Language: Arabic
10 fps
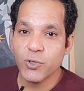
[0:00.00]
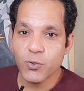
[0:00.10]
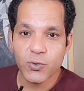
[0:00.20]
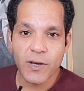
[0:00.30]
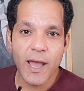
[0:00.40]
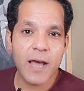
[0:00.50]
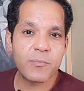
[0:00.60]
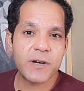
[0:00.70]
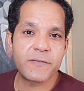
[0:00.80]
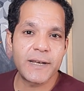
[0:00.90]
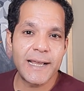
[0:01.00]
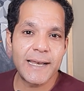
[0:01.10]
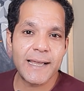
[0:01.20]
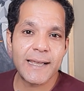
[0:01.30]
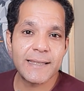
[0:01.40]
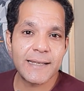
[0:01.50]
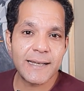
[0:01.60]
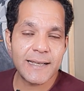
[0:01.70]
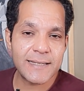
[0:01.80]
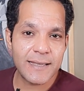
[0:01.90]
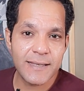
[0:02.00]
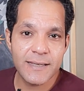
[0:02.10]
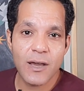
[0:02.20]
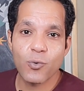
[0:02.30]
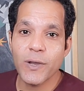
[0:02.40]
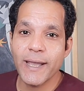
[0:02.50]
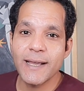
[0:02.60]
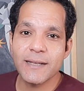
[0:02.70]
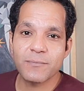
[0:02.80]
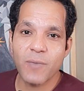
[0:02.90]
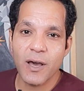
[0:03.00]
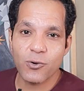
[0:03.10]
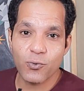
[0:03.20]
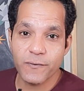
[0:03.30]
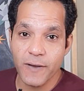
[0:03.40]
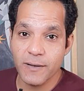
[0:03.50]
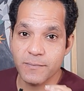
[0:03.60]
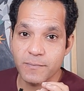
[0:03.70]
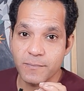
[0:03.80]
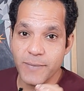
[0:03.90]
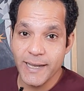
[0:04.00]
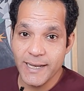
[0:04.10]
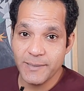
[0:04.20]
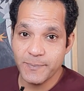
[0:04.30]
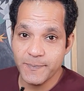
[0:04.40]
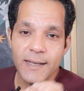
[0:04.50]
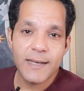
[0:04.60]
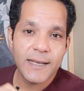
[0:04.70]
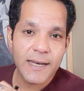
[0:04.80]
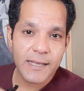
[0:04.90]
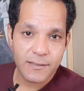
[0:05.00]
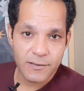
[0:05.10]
اللون الأحمر في العلاجات الجسدية وكانت معروفة بعلم العلاج